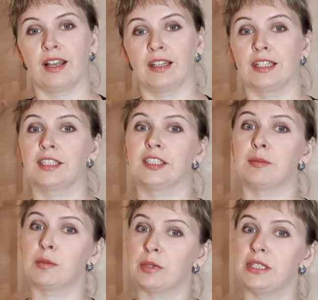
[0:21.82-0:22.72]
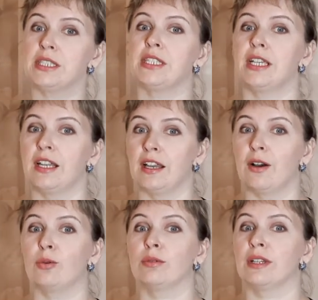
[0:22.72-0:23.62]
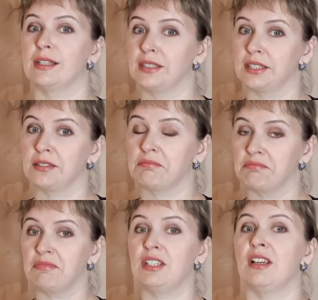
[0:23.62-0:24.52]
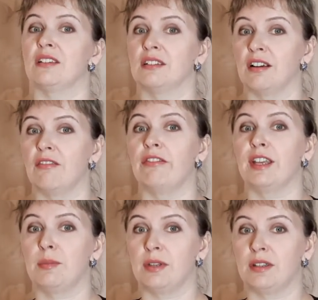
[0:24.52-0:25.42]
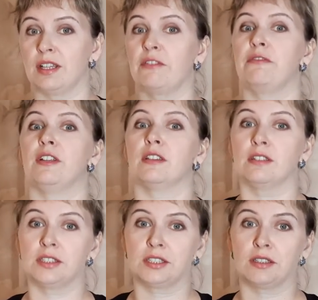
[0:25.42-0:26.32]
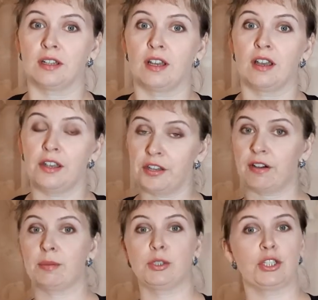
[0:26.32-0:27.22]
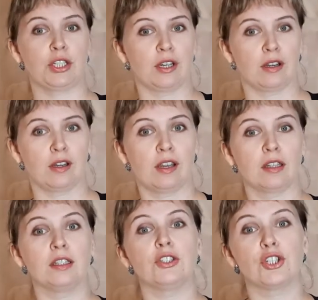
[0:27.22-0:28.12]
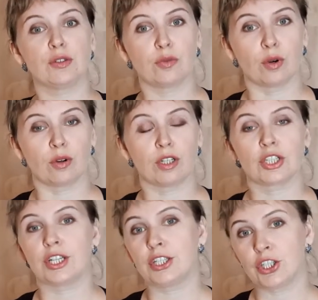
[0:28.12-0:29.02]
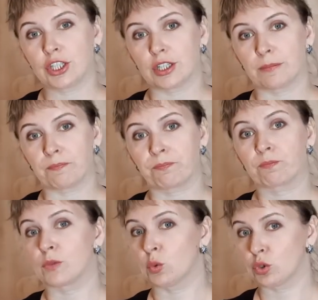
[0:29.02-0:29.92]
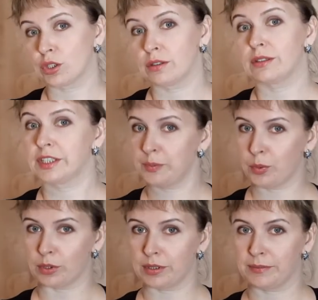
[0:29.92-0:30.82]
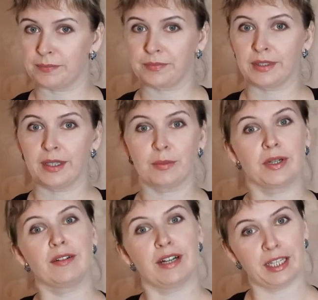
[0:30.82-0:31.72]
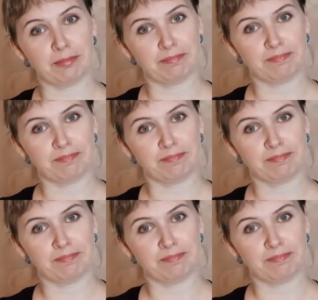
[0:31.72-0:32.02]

на самом ли деле у нас нет времени на фитнес? И вообще, для чего женщинам нужен спорт? Поговорим?